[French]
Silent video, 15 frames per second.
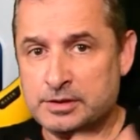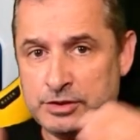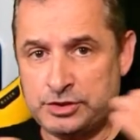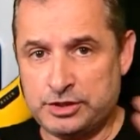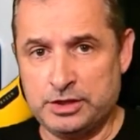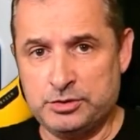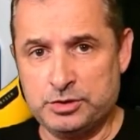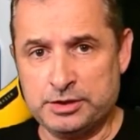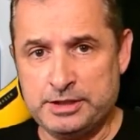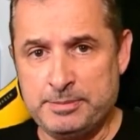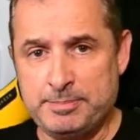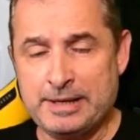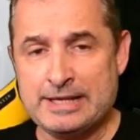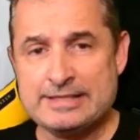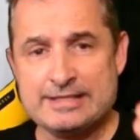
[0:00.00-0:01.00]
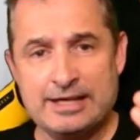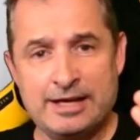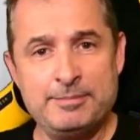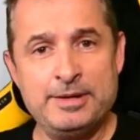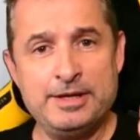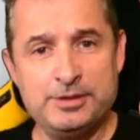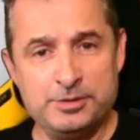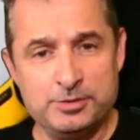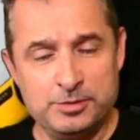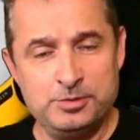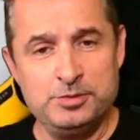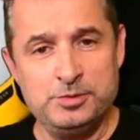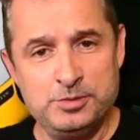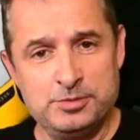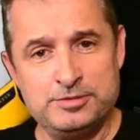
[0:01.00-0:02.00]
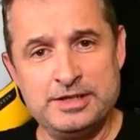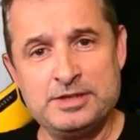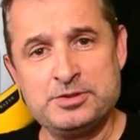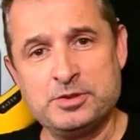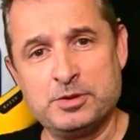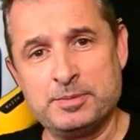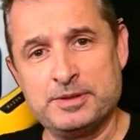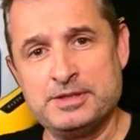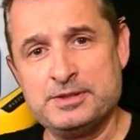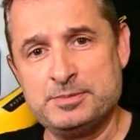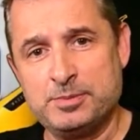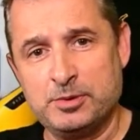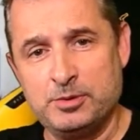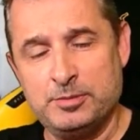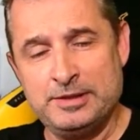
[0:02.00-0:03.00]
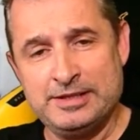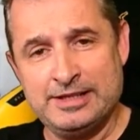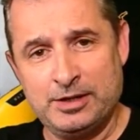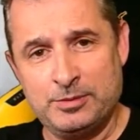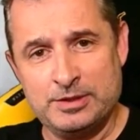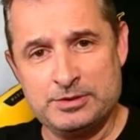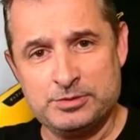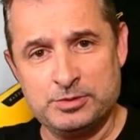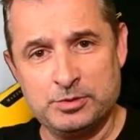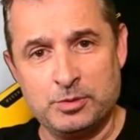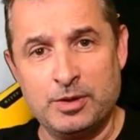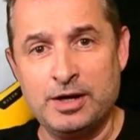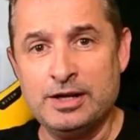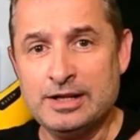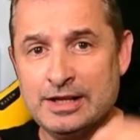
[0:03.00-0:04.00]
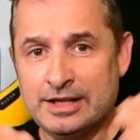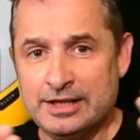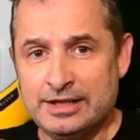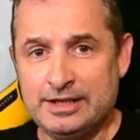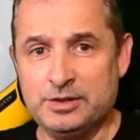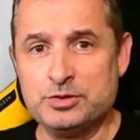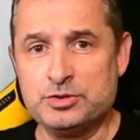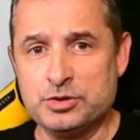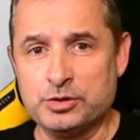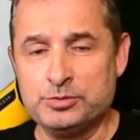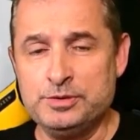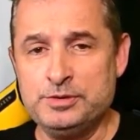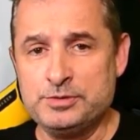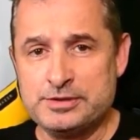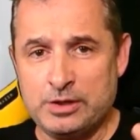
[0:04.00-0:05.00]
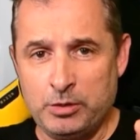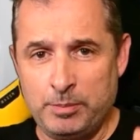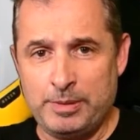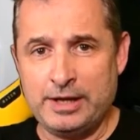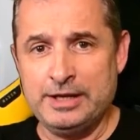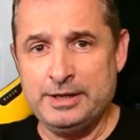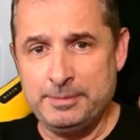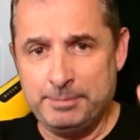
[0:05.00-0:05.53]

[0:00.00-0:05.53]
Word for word: Chaque jour qui passe amène une nouvelle surprise pour le MetaQuest 3 et aujourd'hui nous allons parler